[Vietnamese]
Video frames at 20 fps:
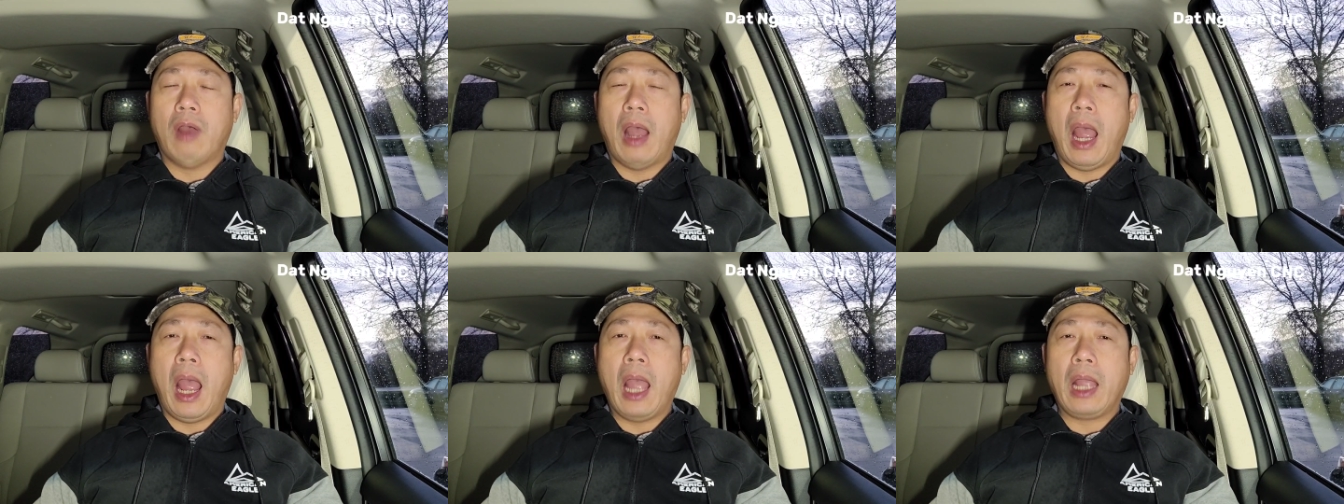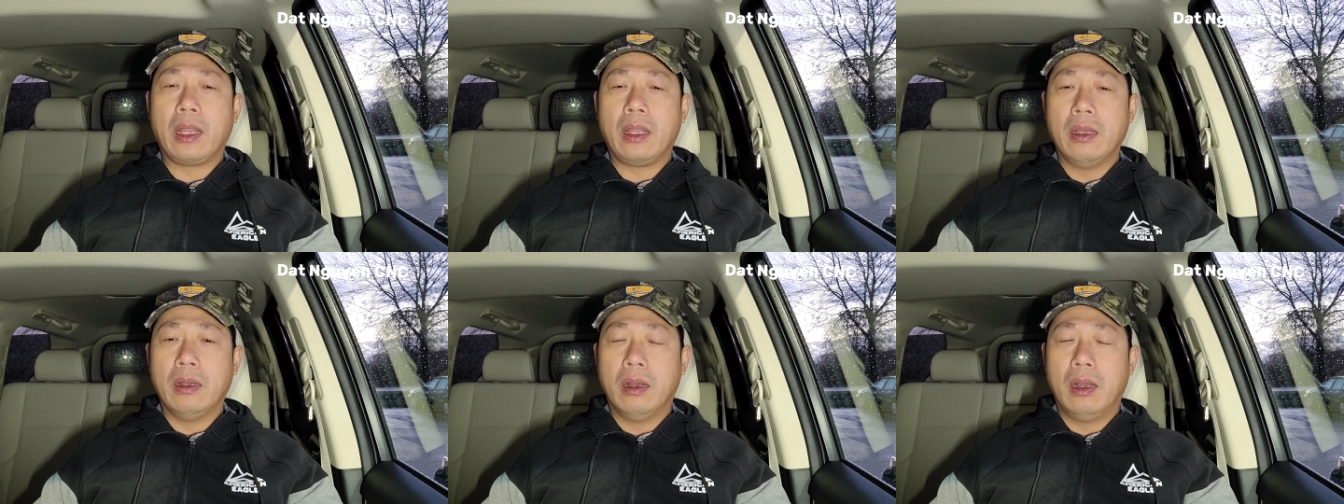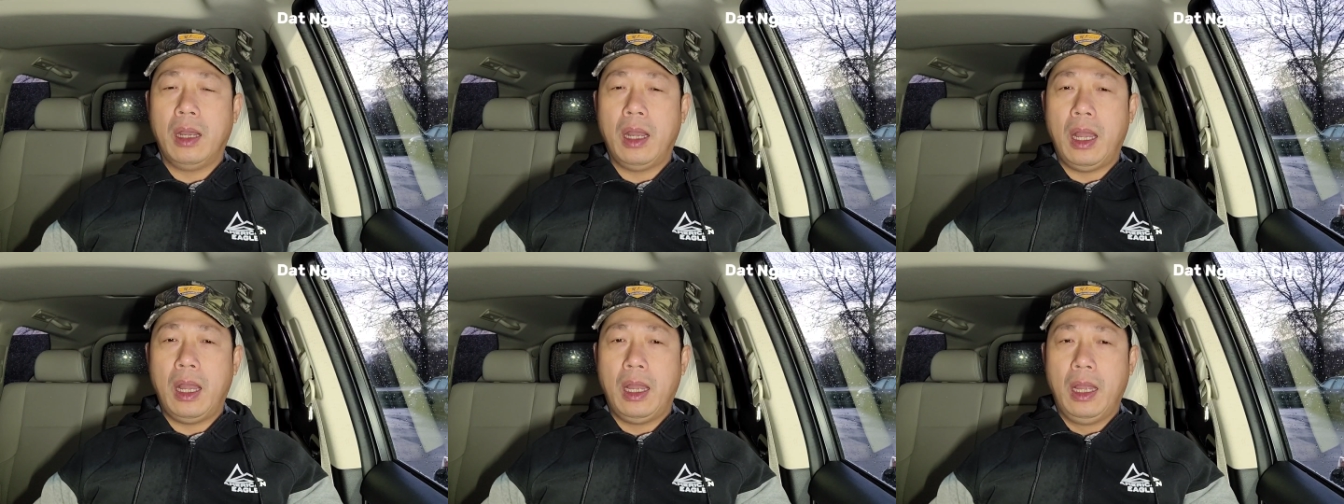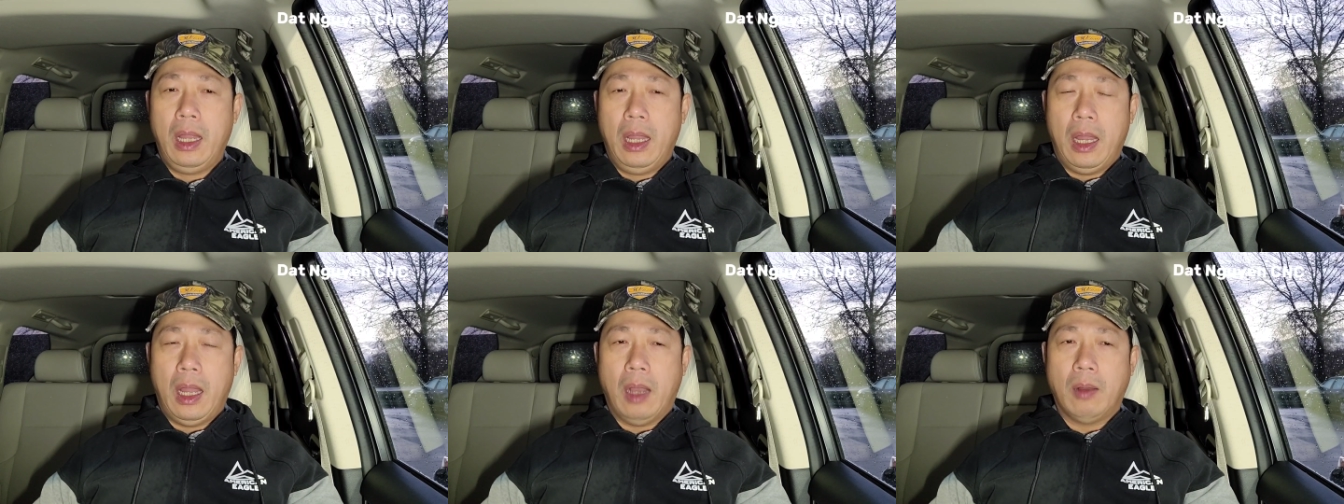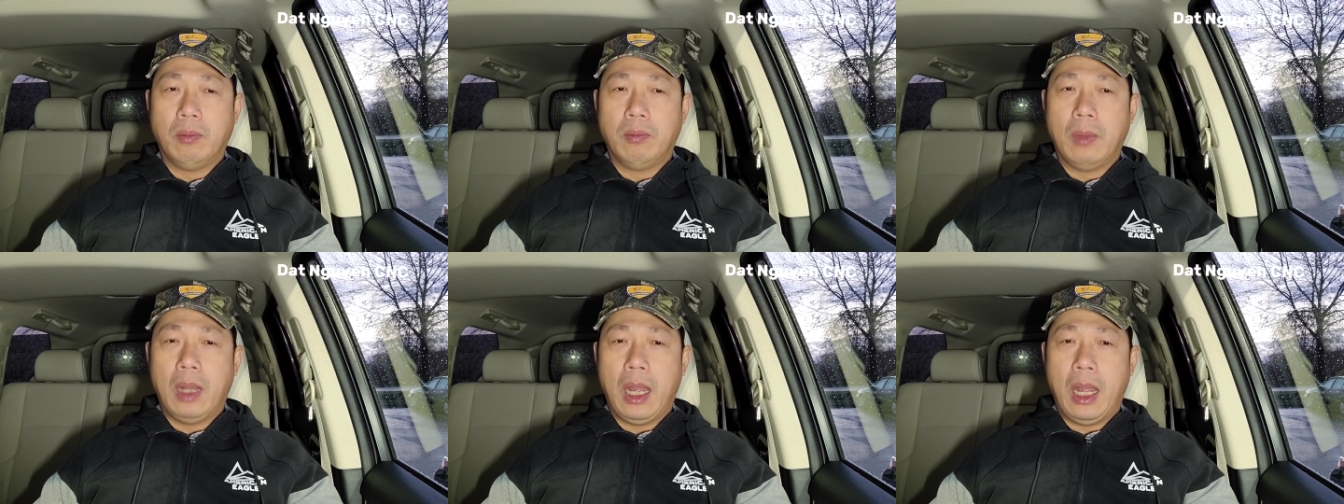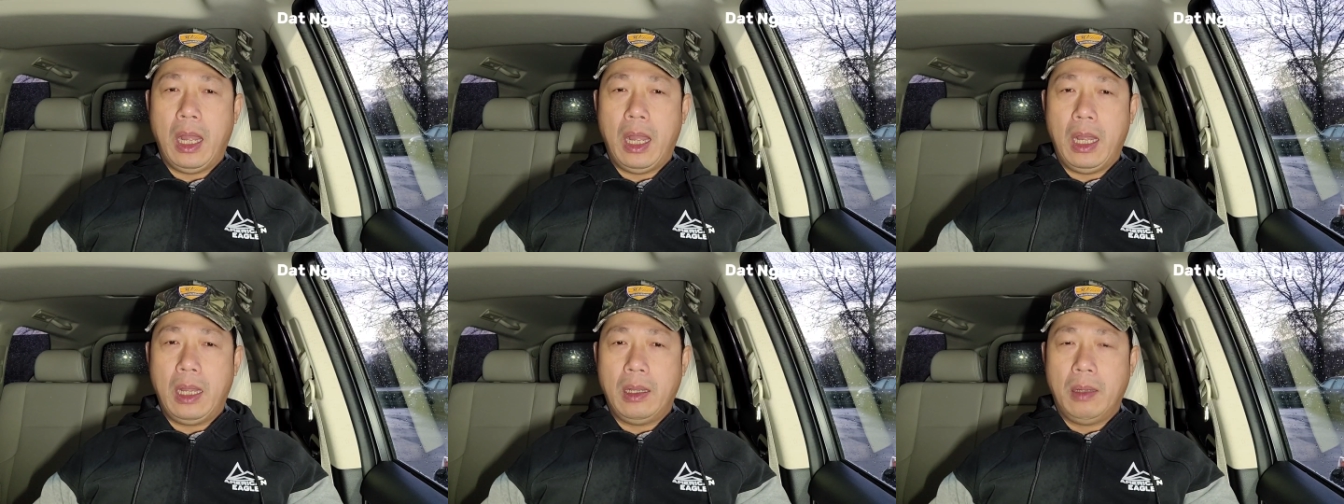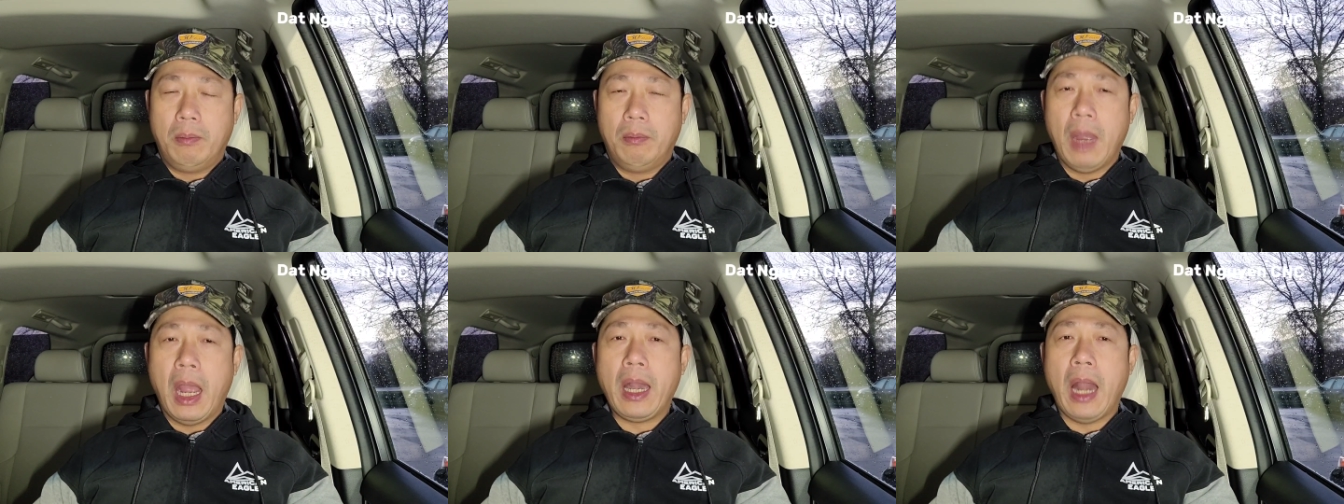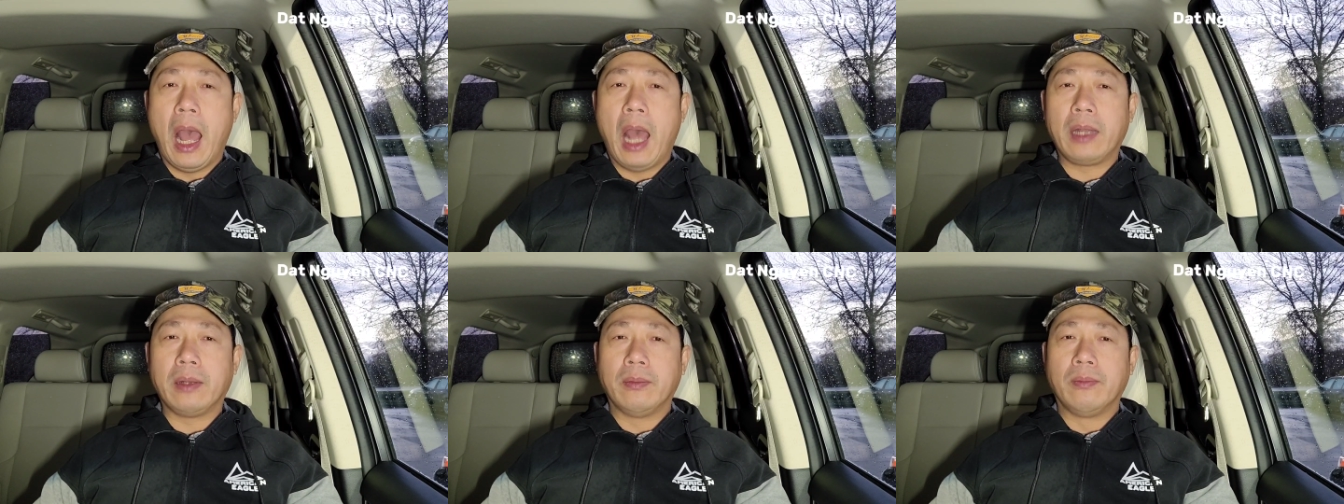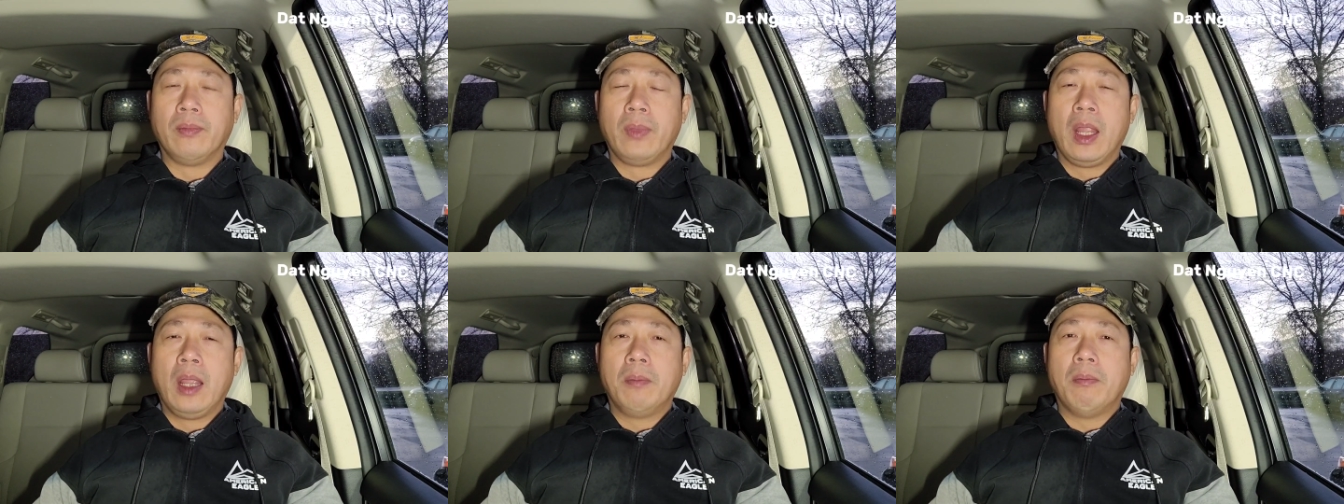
và giữa ông à, Biden.